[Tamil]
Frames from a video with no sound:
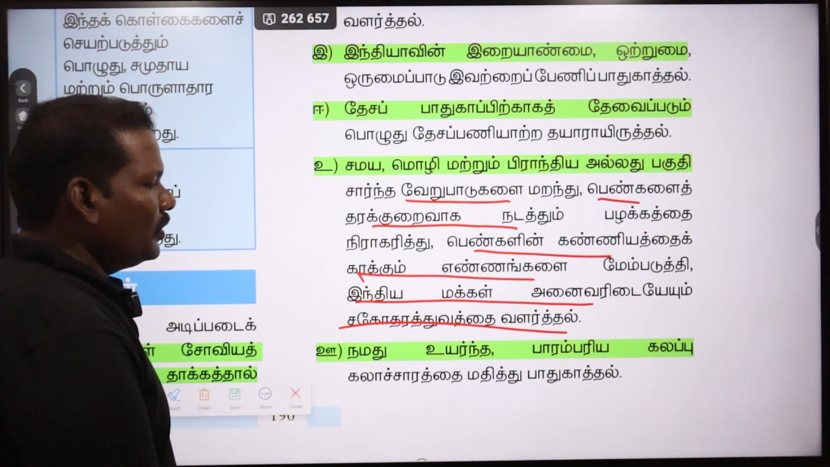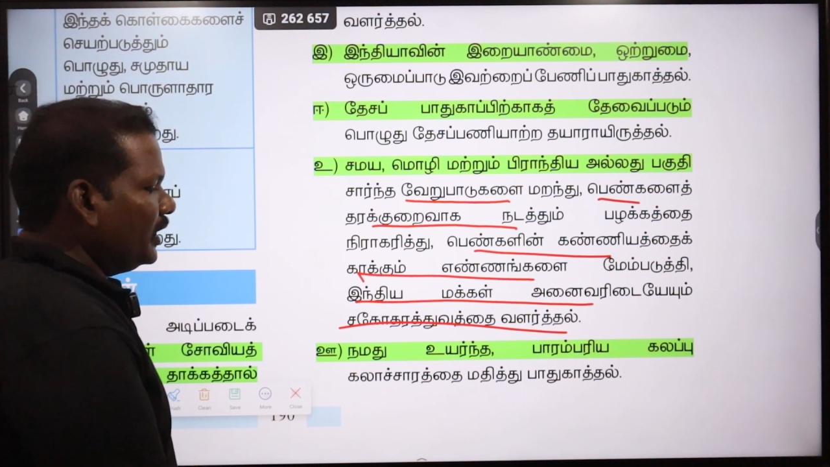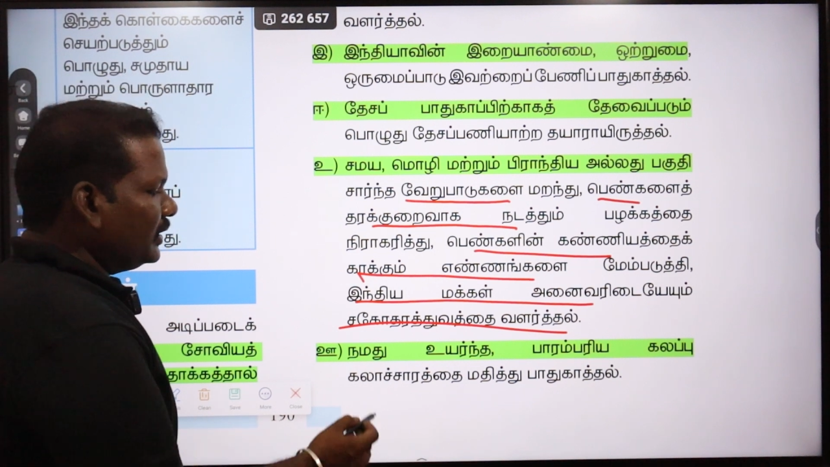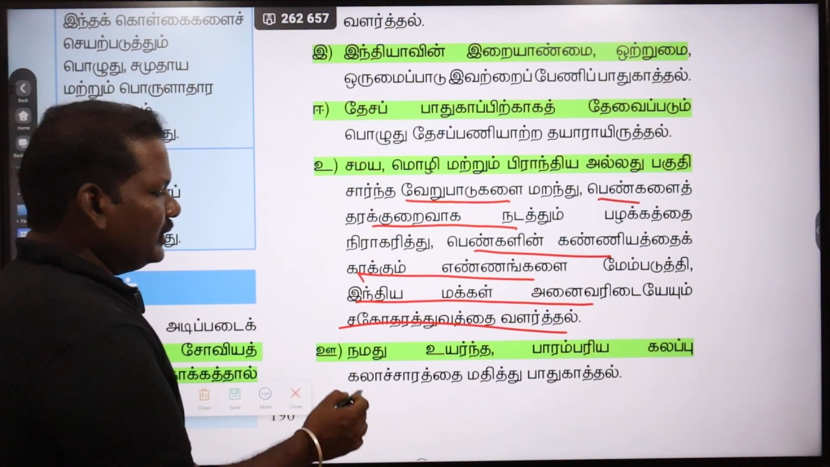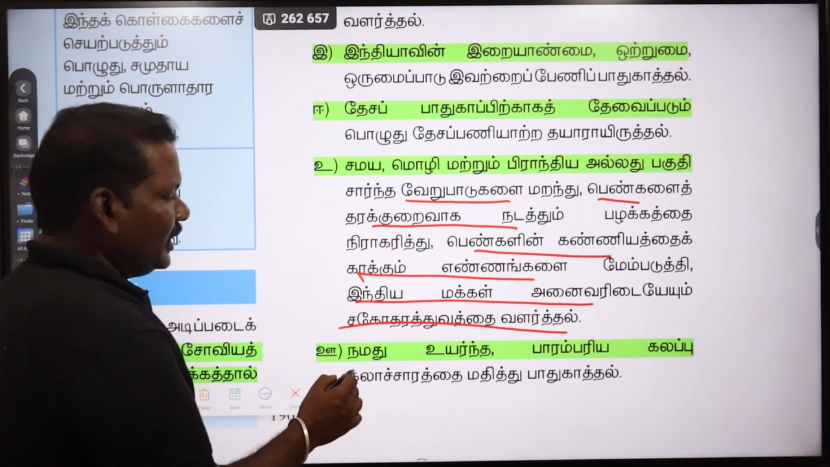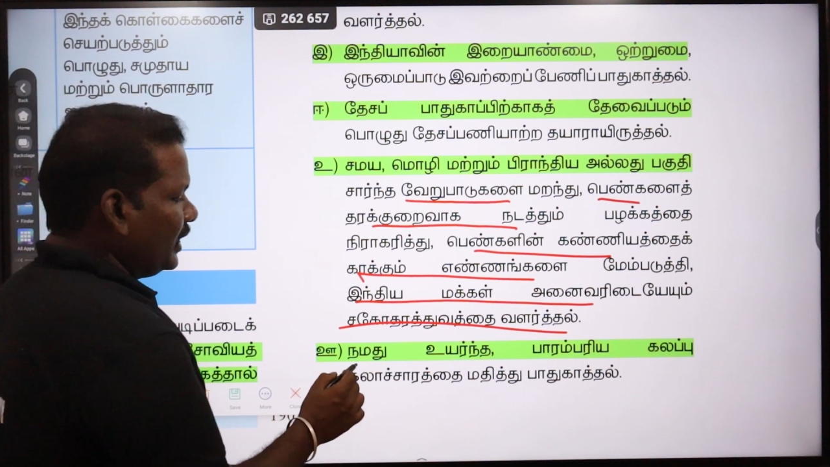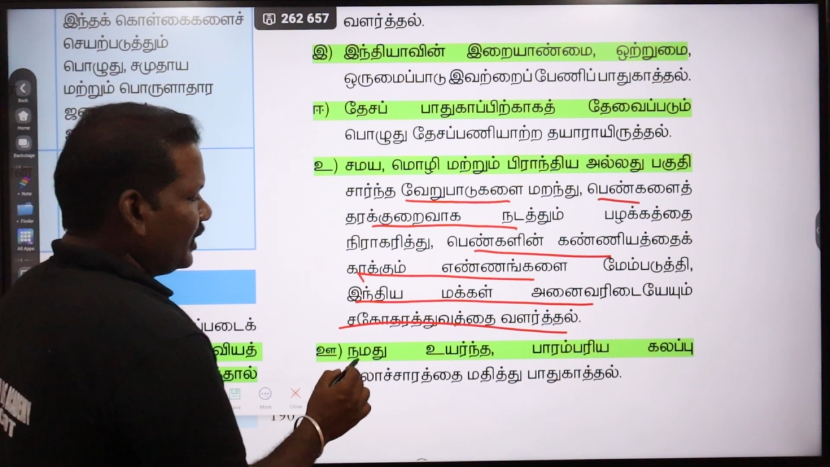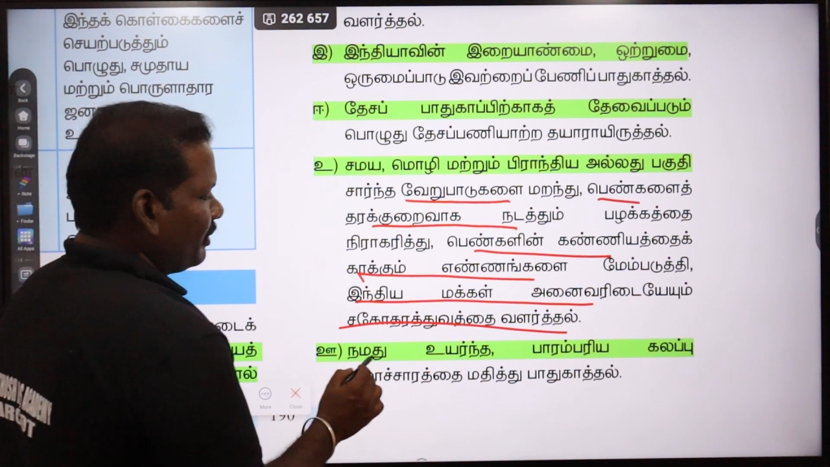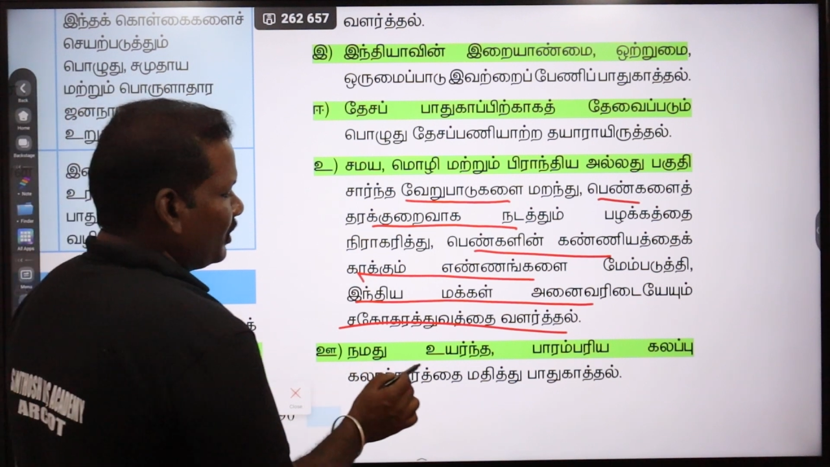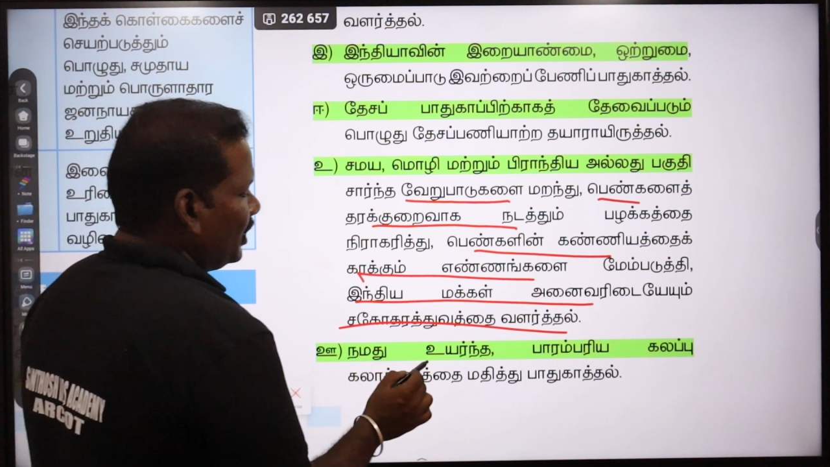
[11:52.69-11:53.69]
உயர்ந்த
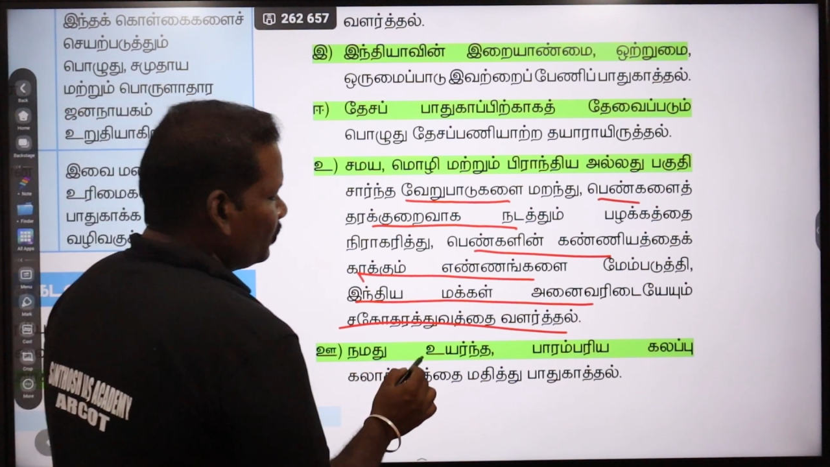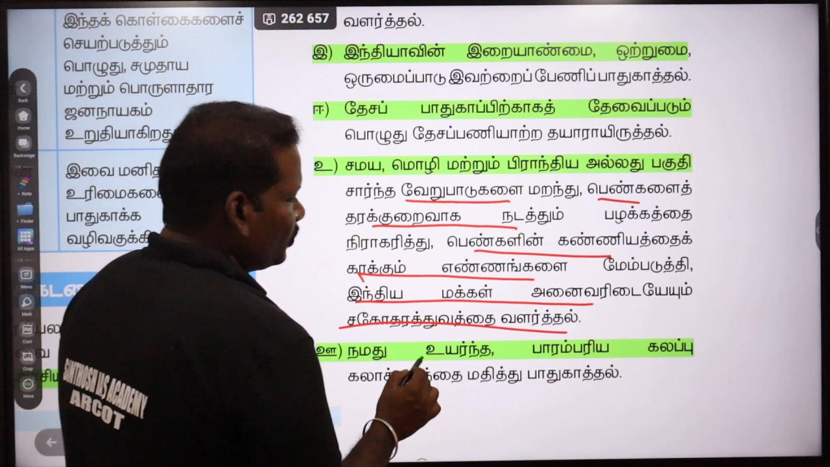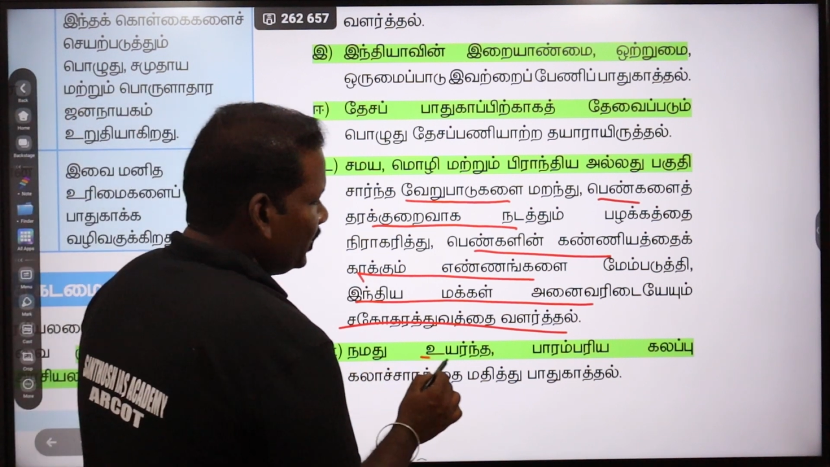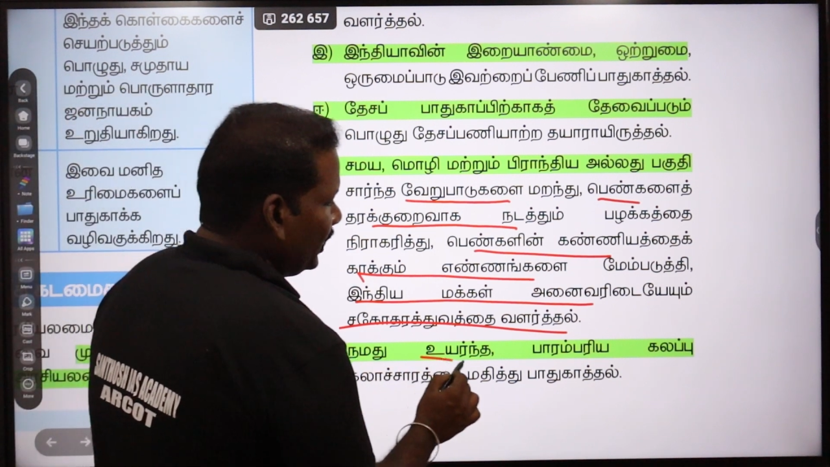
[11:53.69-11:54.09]
நம்ம நாட்டின்